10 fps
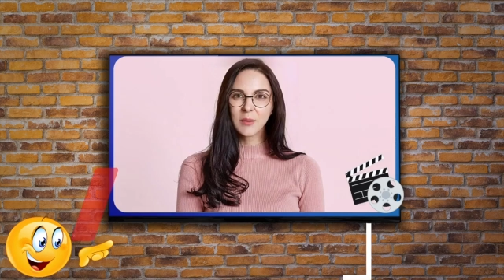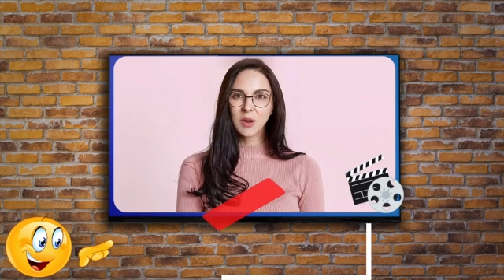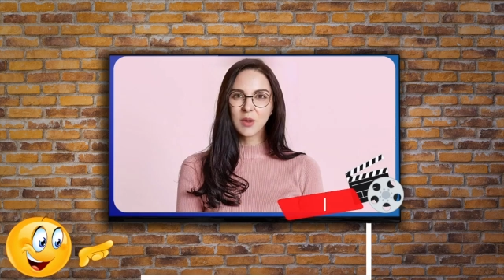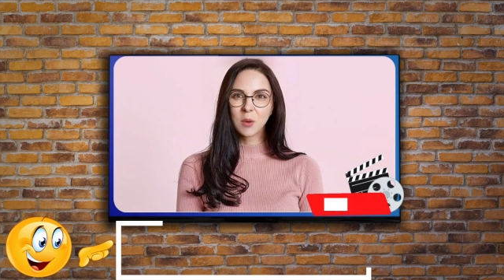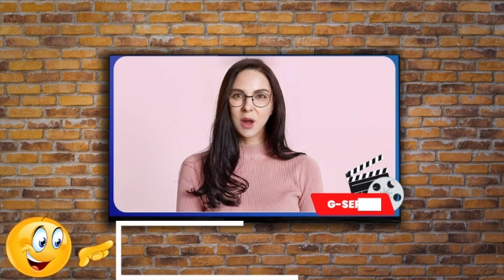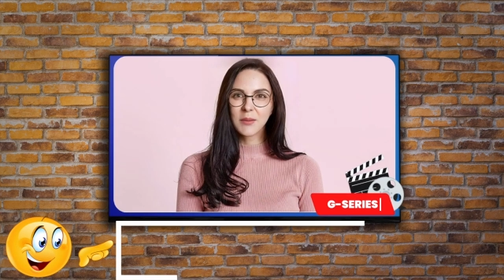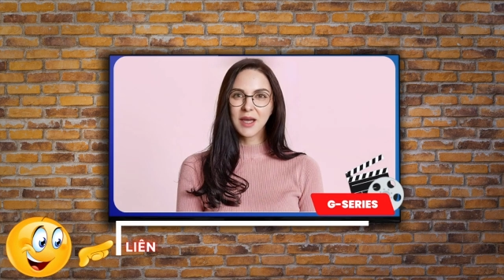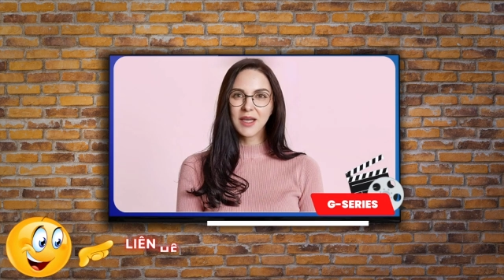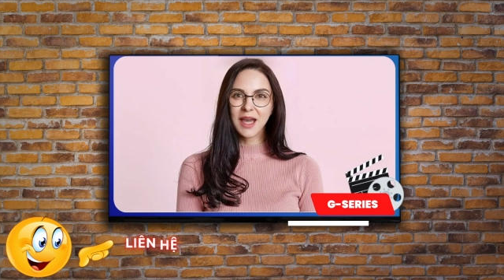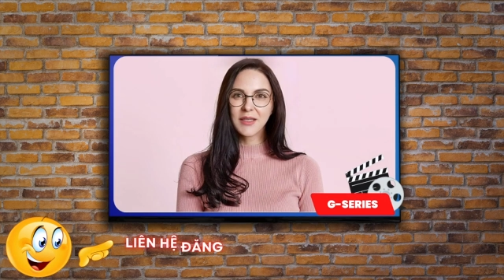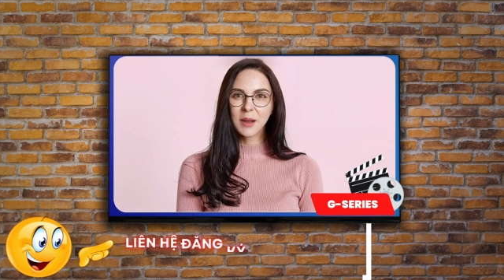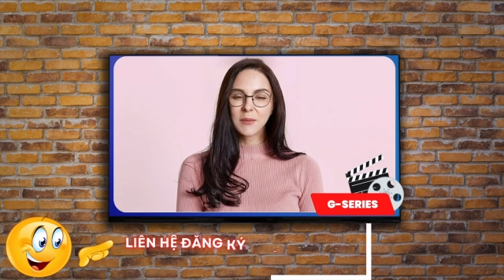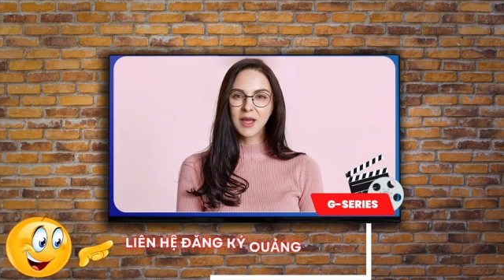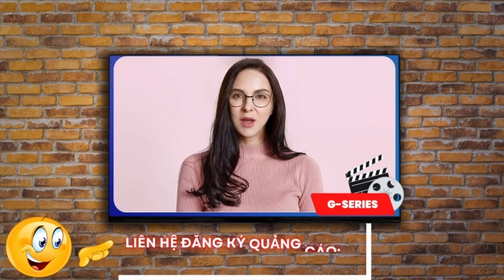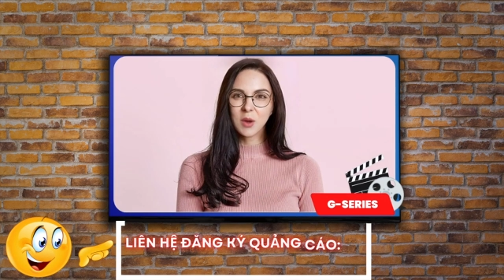Cảm ơn quý vị đã
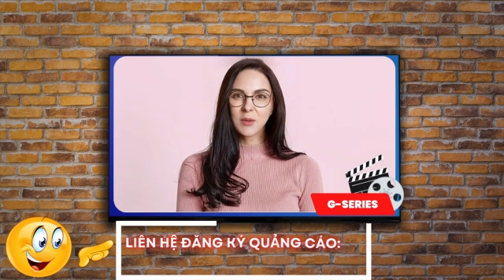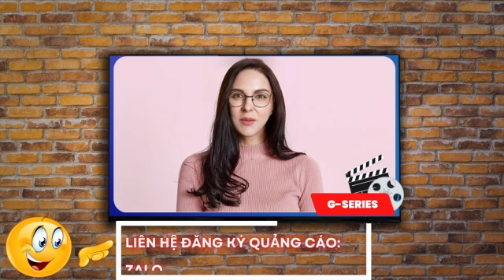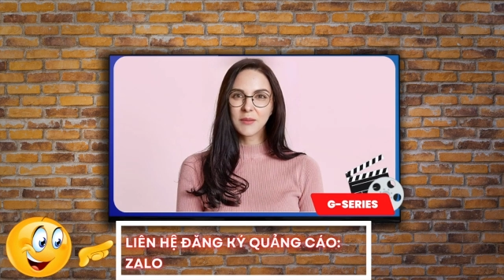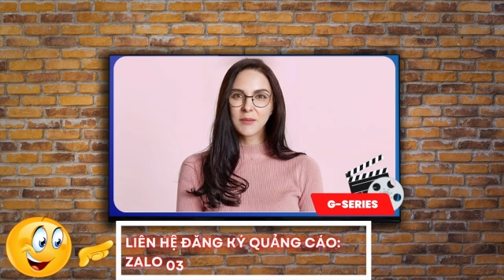xem video.